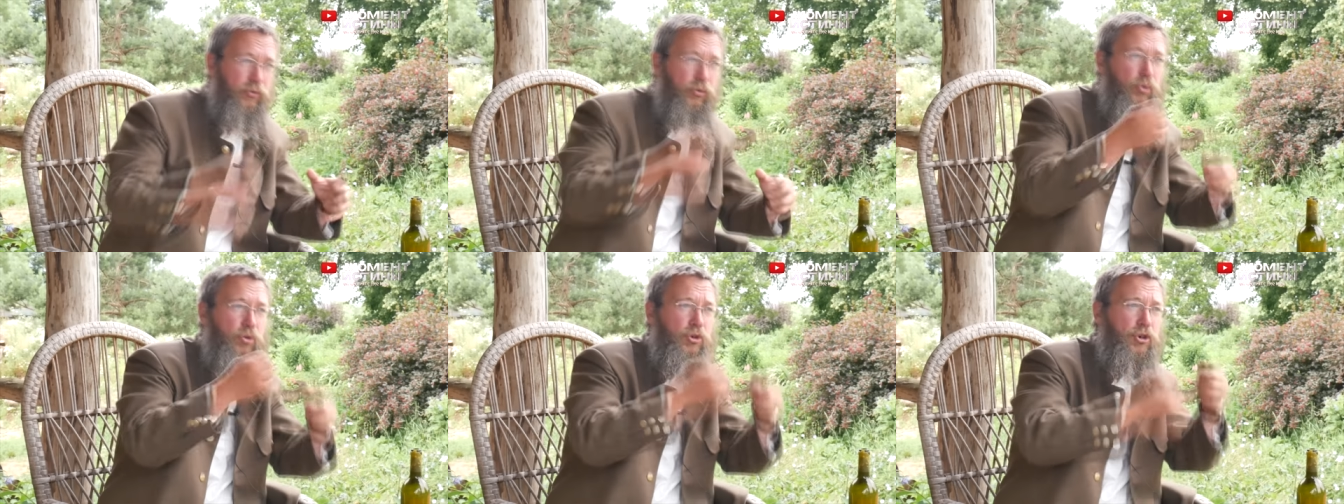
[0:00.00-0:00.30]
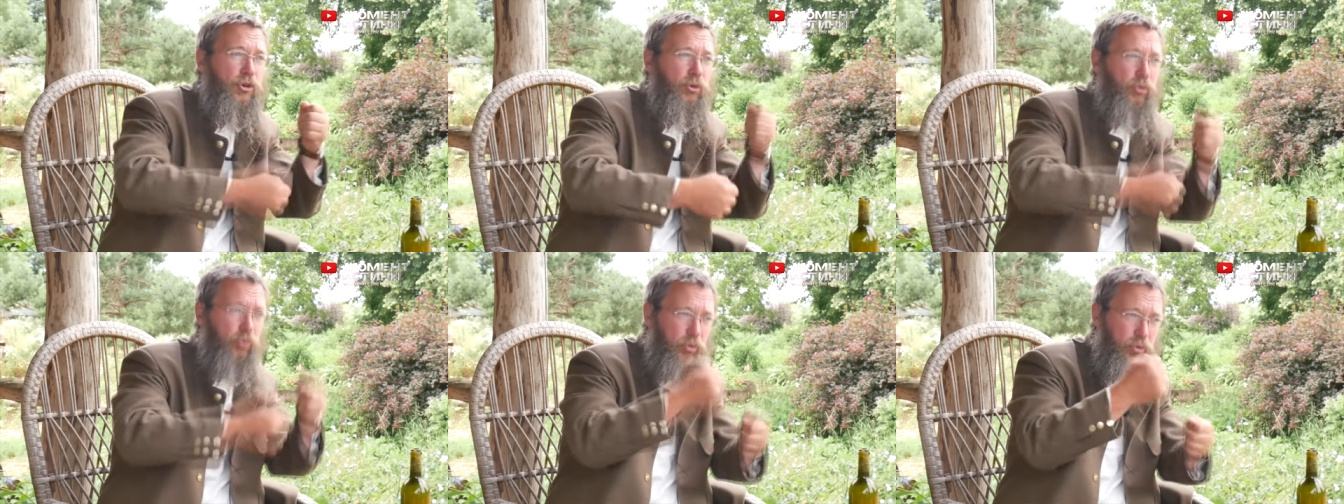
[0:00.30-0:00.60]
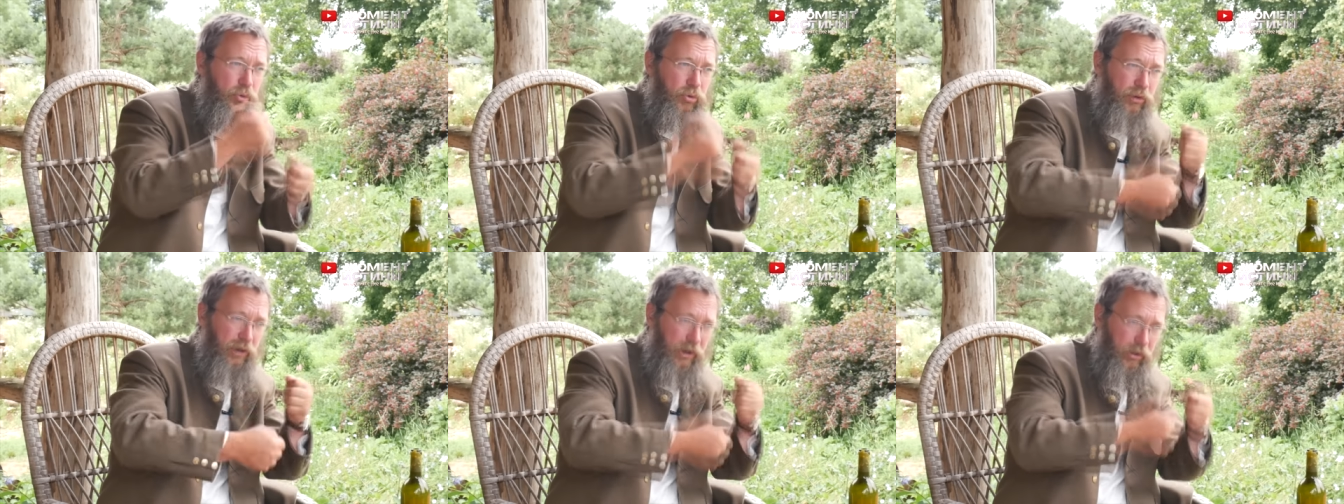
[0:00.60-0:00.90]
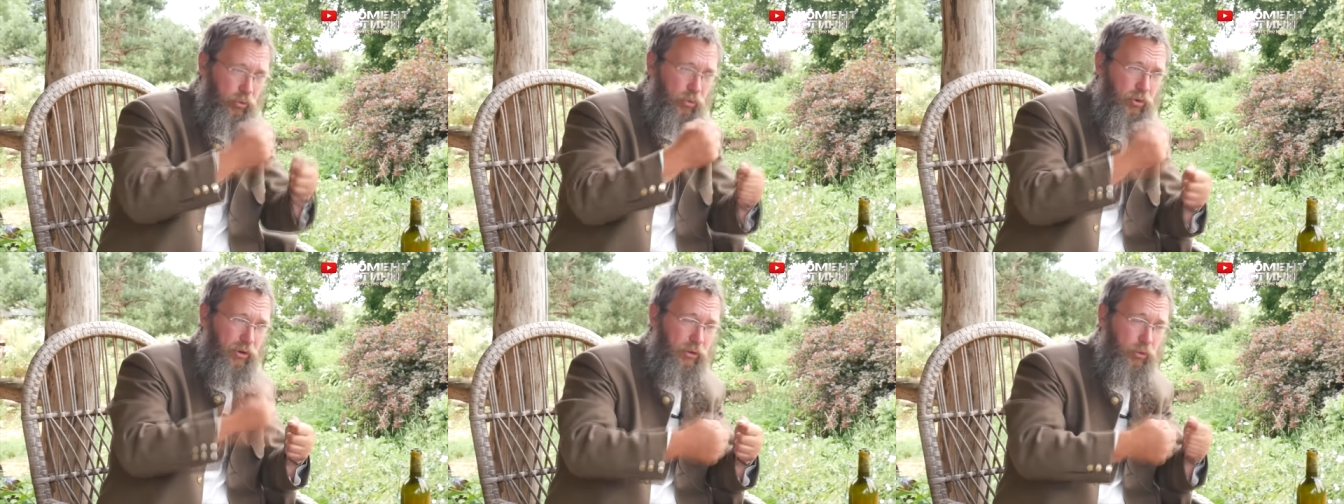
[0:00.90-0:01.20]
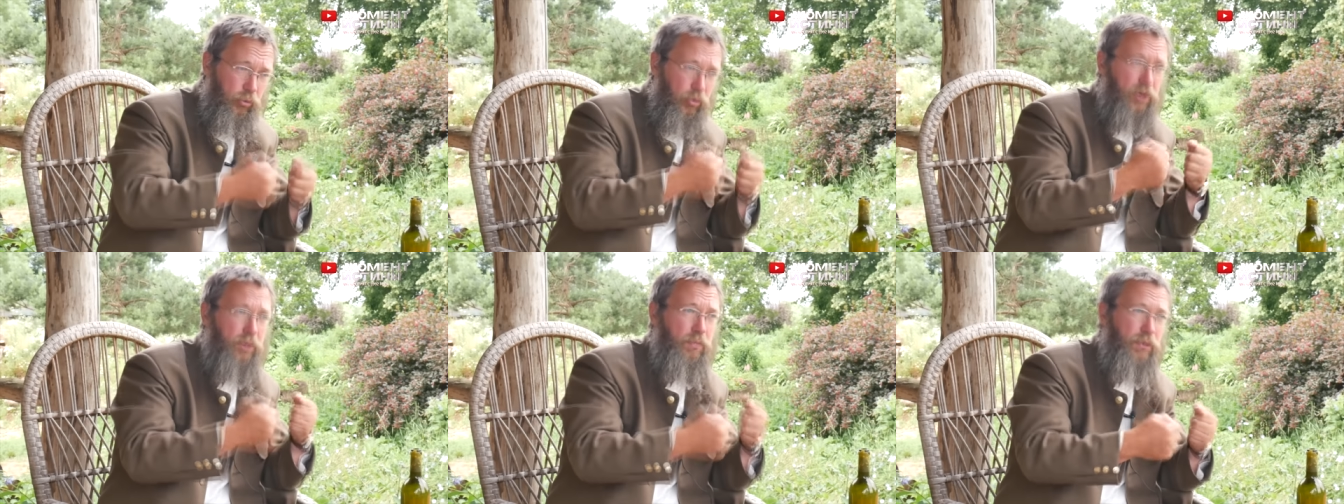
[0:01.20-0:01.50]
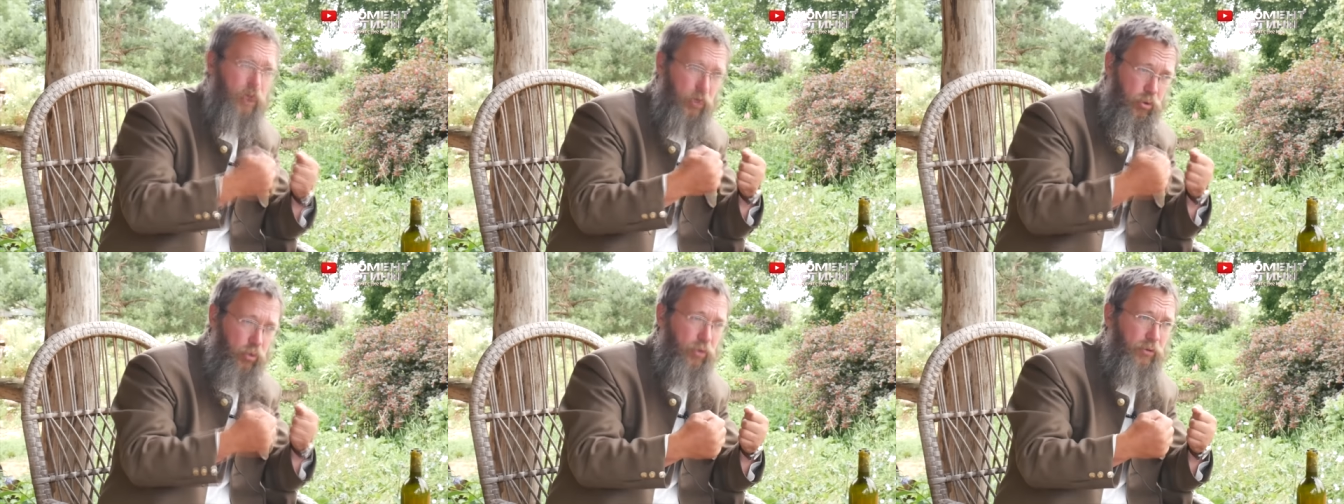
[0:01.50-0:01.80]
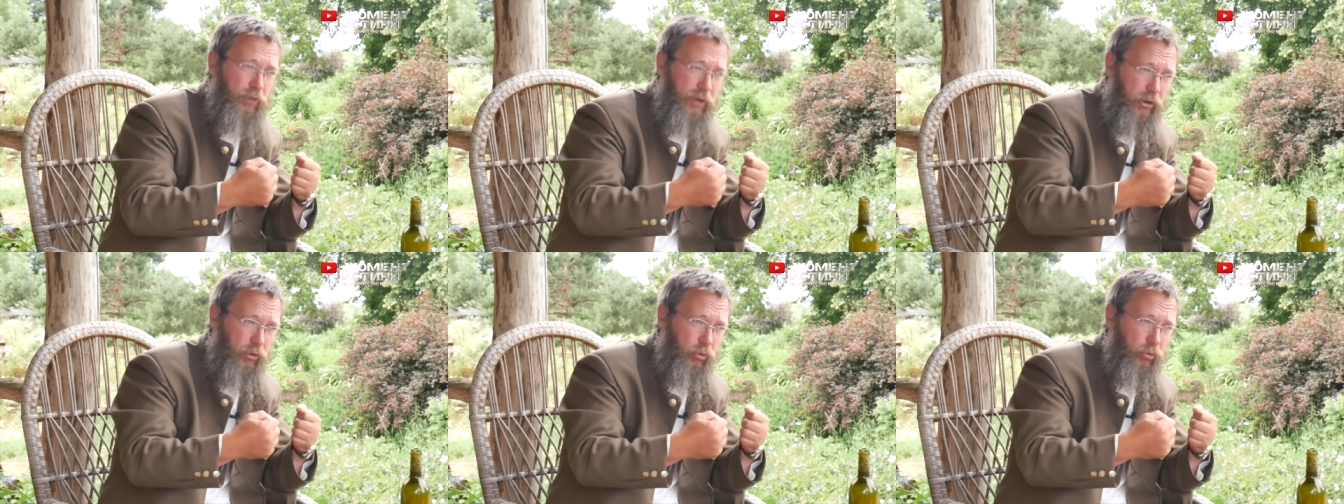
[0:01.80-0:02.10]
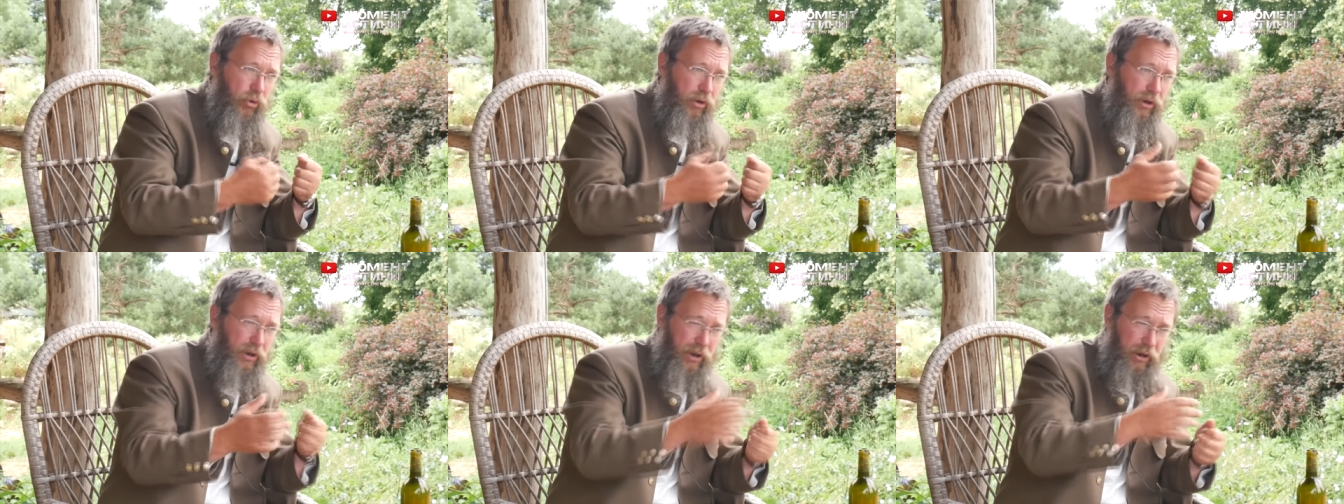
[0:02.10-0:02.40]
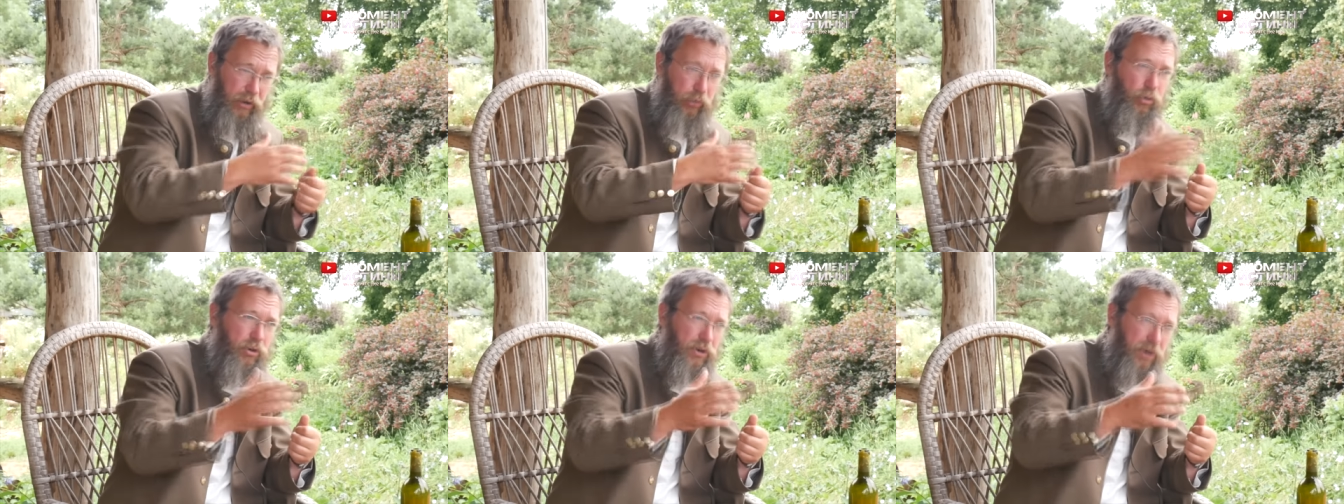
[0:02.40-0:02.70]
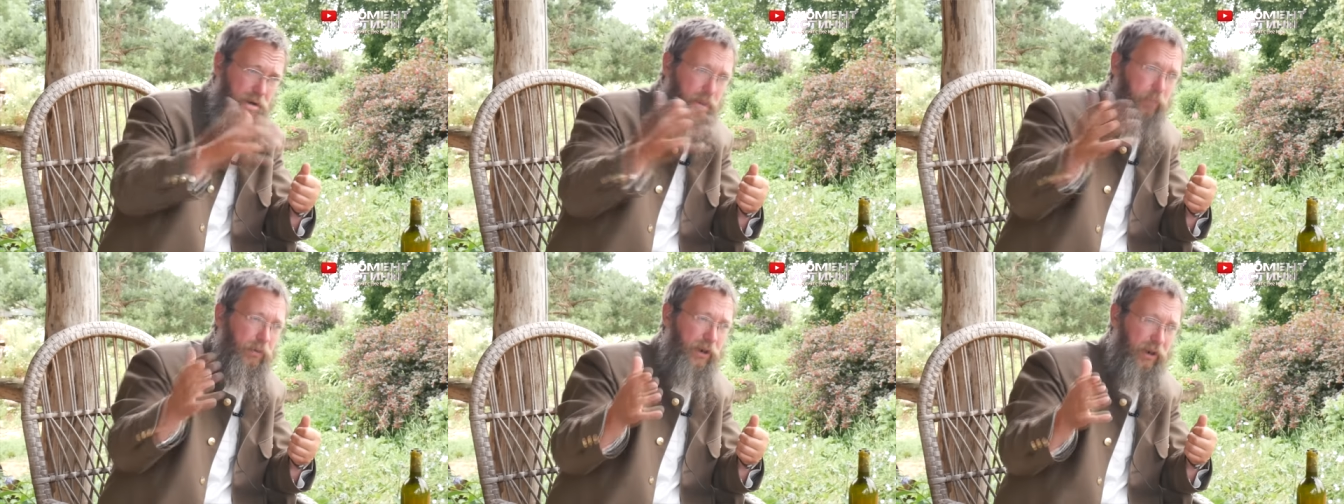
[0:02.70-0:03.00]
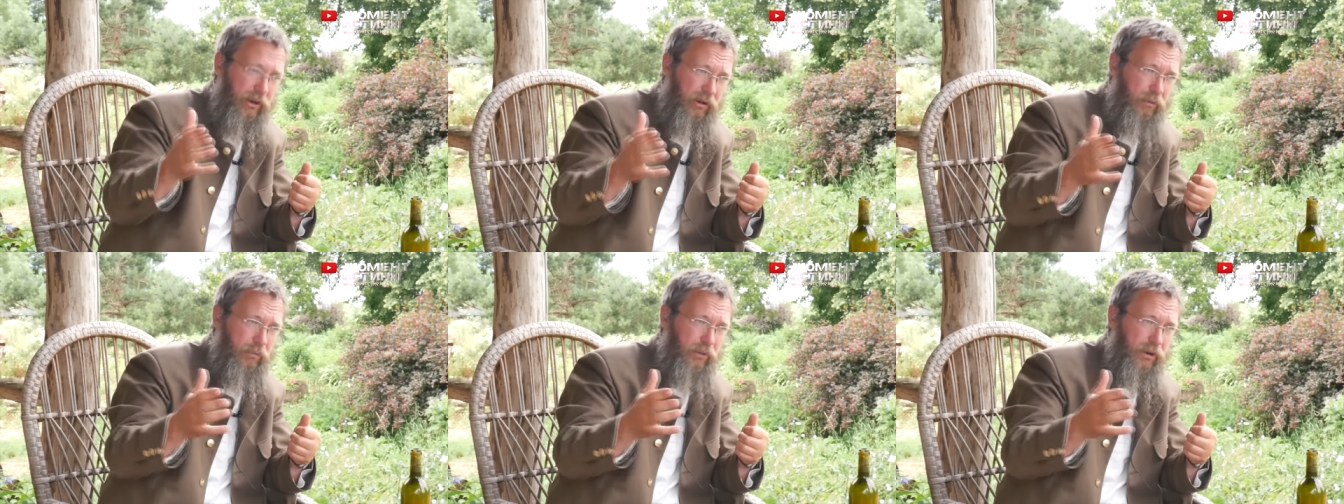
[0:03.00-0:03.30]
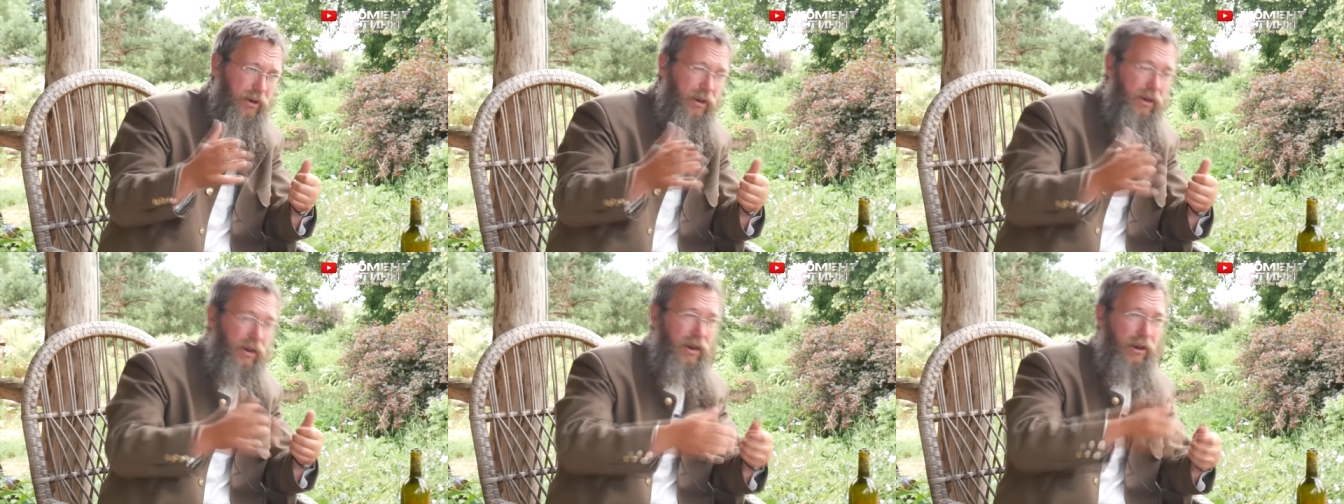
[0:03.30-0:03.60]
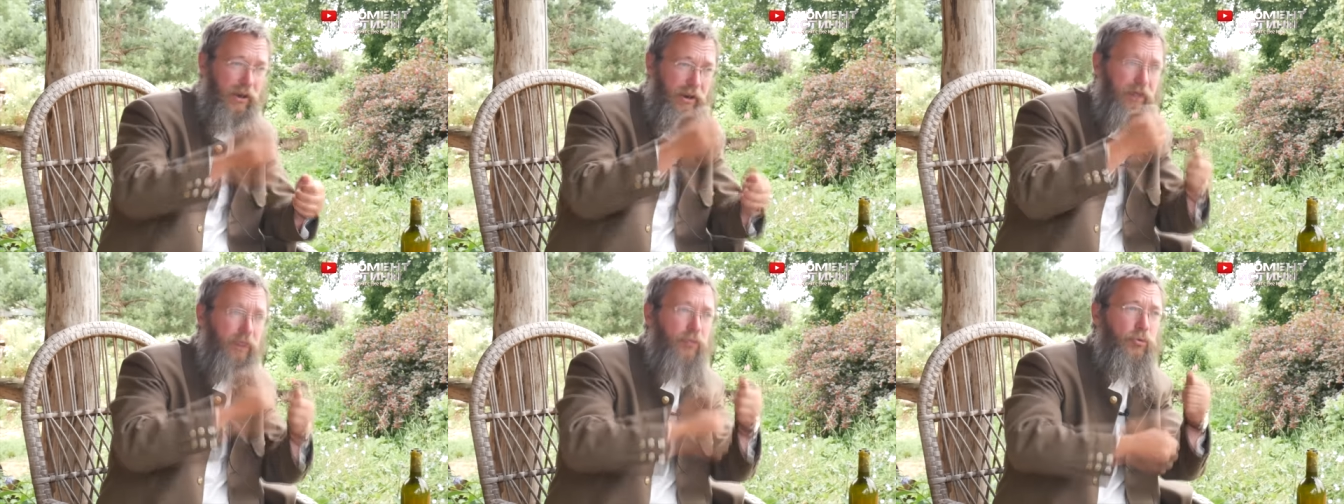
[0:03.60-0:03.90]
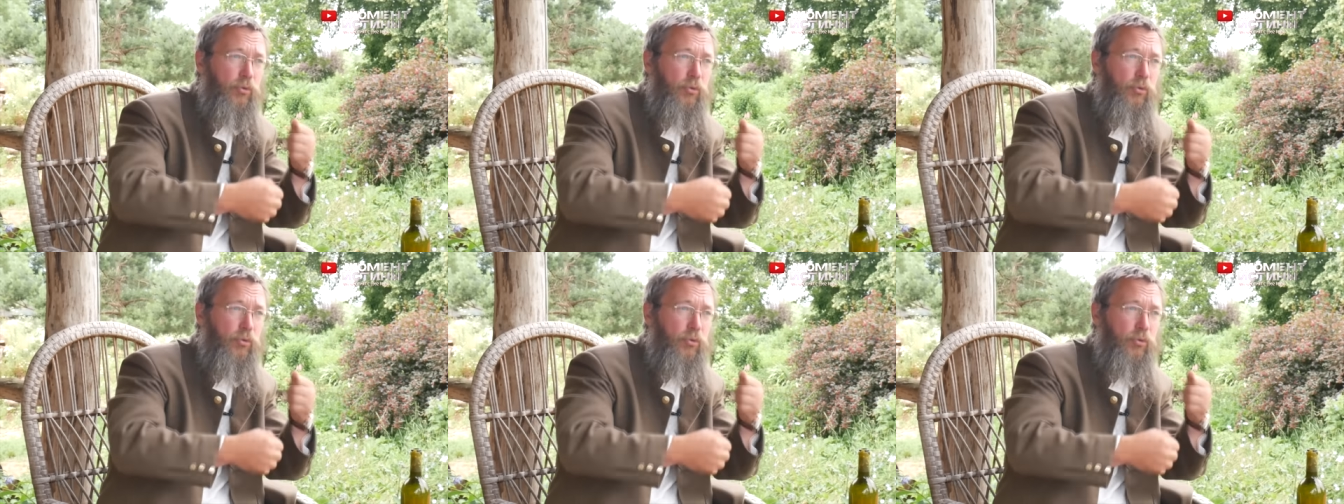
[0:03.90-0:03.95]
вручную надоен, то есть без крови и гноя, как дойти с аппаратами. Угу. А это